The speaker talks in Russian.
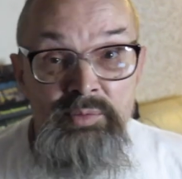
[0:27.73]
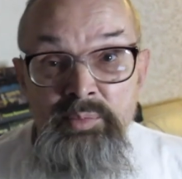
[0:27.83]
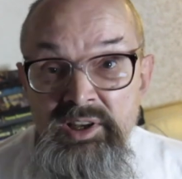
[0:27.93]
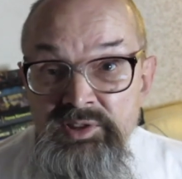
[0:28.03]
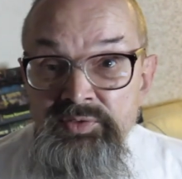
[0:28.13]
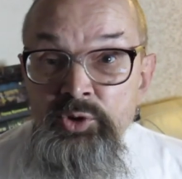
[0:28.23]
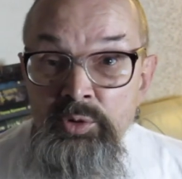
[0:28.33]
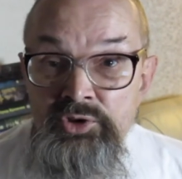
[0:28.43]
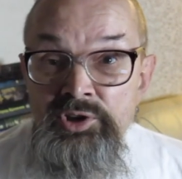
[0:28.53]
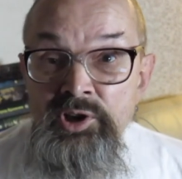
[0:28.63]
Бац, в
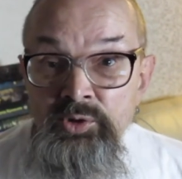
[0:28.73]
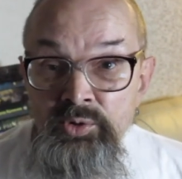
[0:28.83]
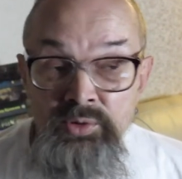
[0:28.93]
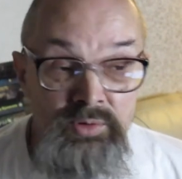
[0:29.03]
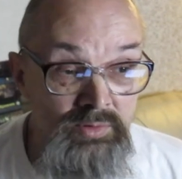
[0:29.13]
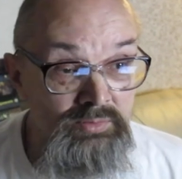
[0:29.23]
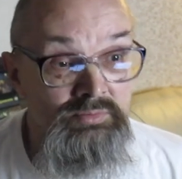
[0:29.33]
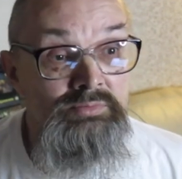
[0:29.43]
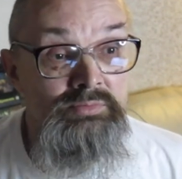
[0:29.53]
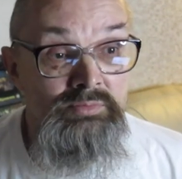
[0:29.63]
том же году
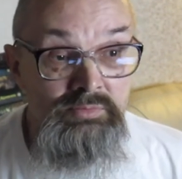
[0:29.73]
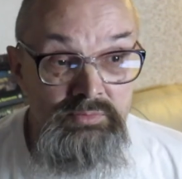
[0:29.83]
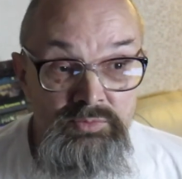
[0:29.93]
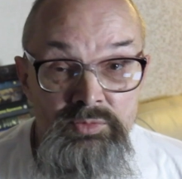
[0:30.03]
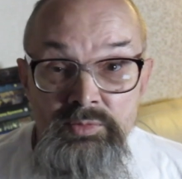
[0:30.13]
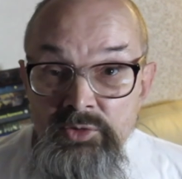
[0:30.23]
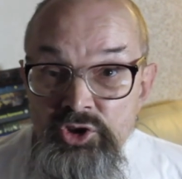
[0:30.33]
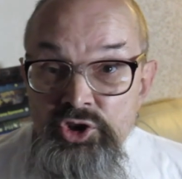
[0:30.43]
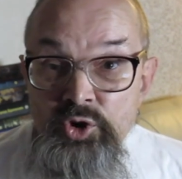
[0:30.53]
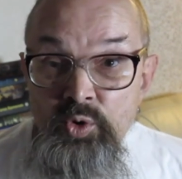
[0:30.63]

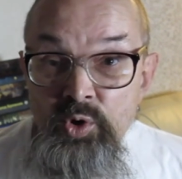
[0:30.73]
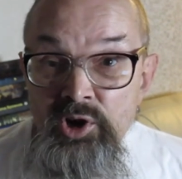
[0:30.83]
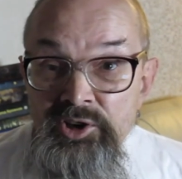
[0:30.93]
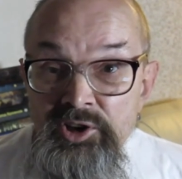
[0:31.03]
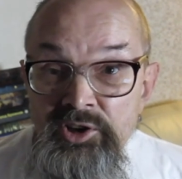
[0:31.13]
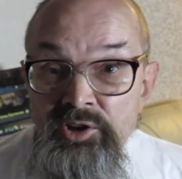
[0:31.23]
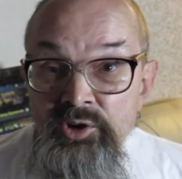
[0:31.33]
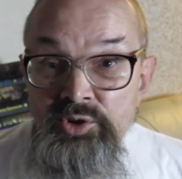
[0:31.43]
школьник